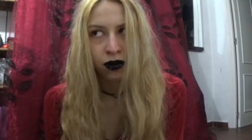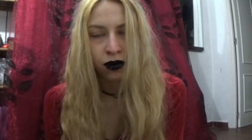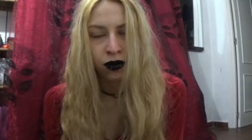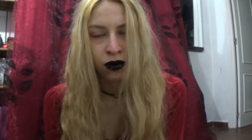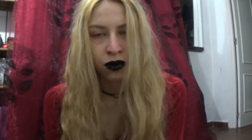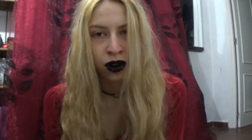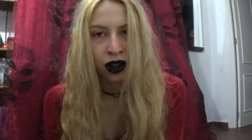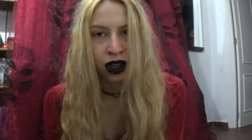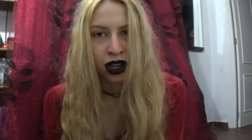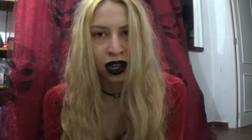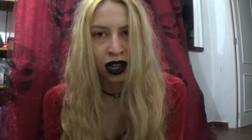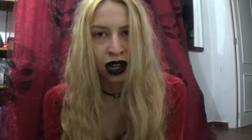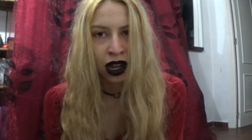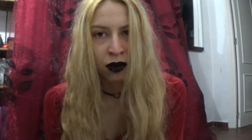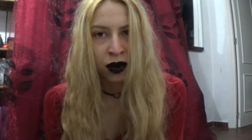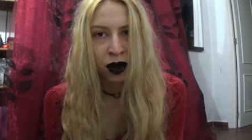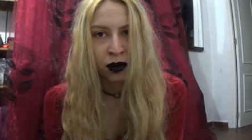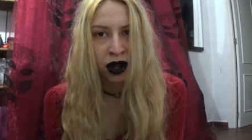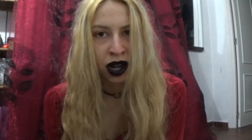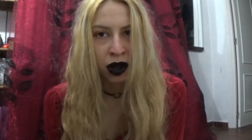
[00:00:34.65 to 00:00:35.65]
Fue la
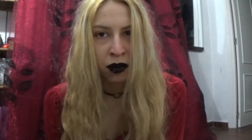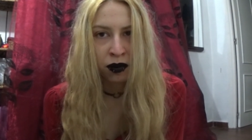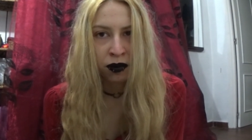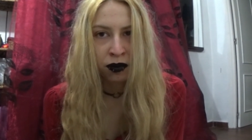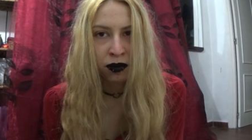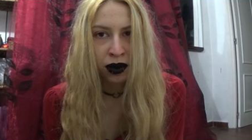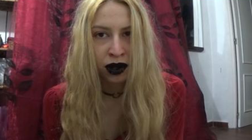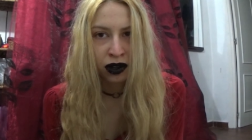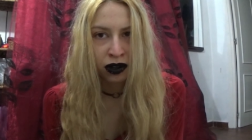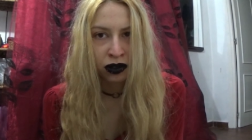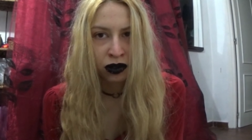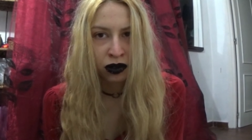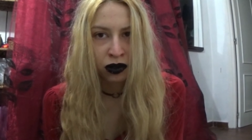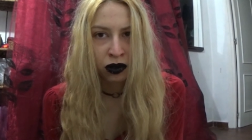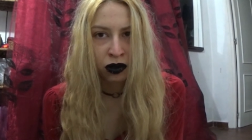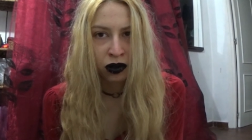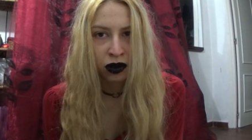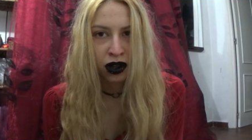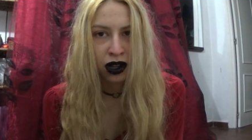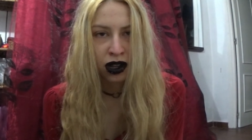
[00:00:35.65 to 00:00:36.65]
primera
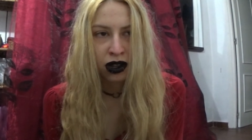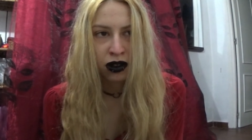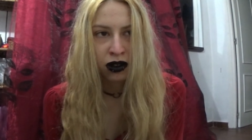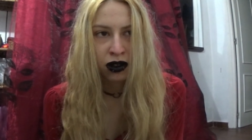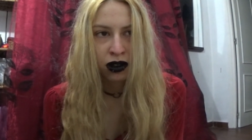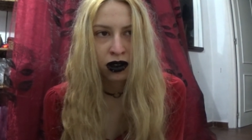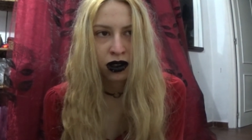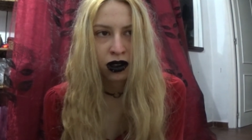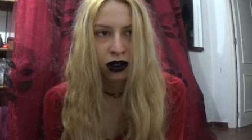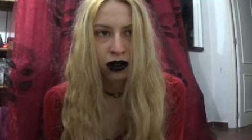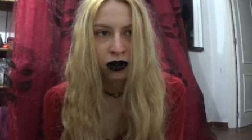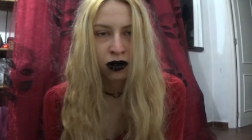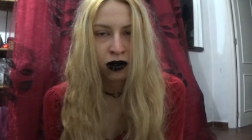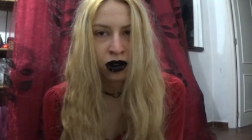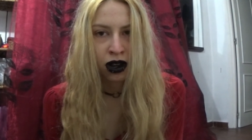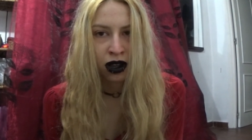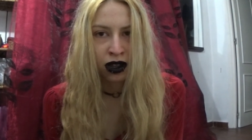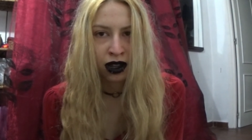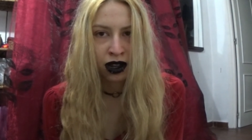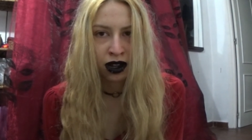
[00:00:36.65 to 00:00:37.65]
persona con
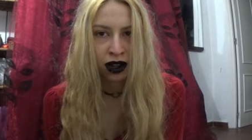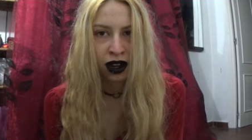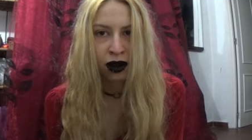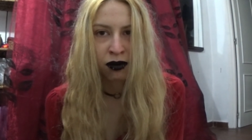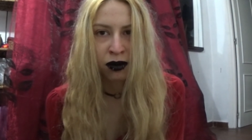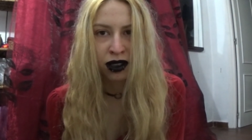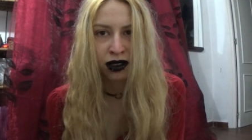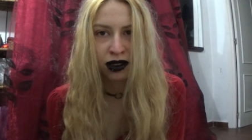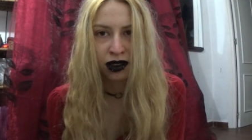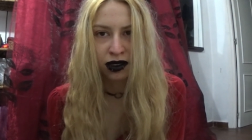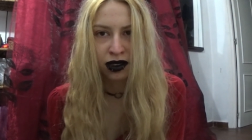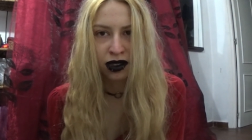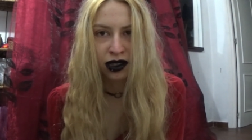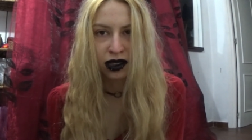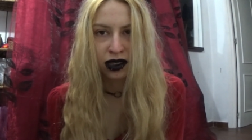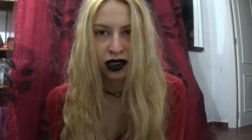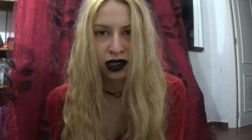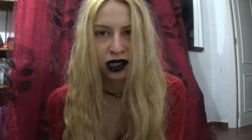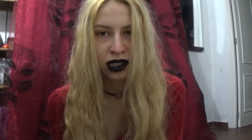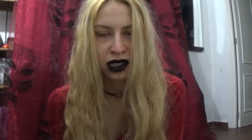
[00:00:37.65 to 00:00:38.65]
la que realmente
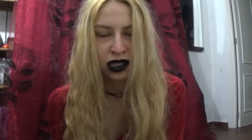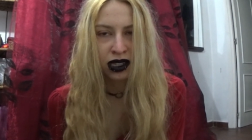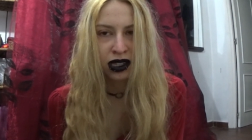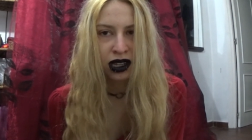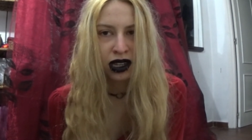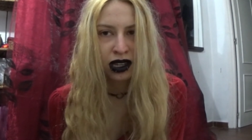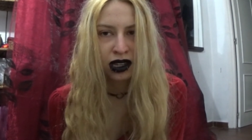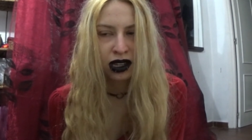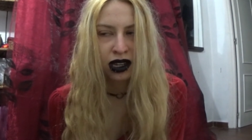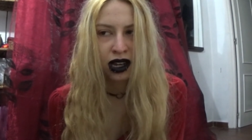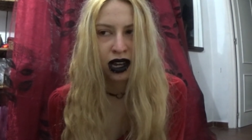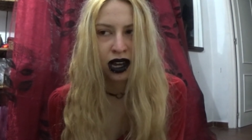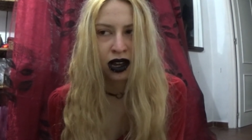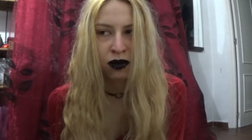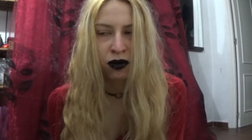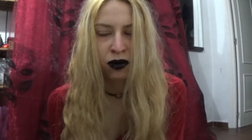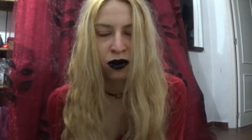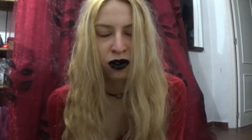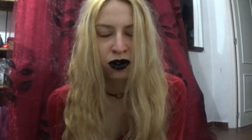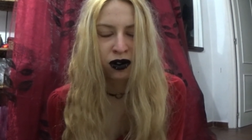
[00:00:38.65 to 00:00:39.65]
sentí
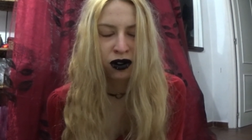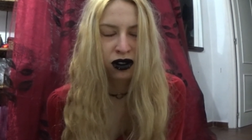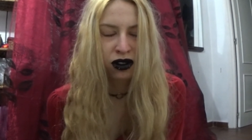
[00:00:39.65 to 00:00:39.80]
amor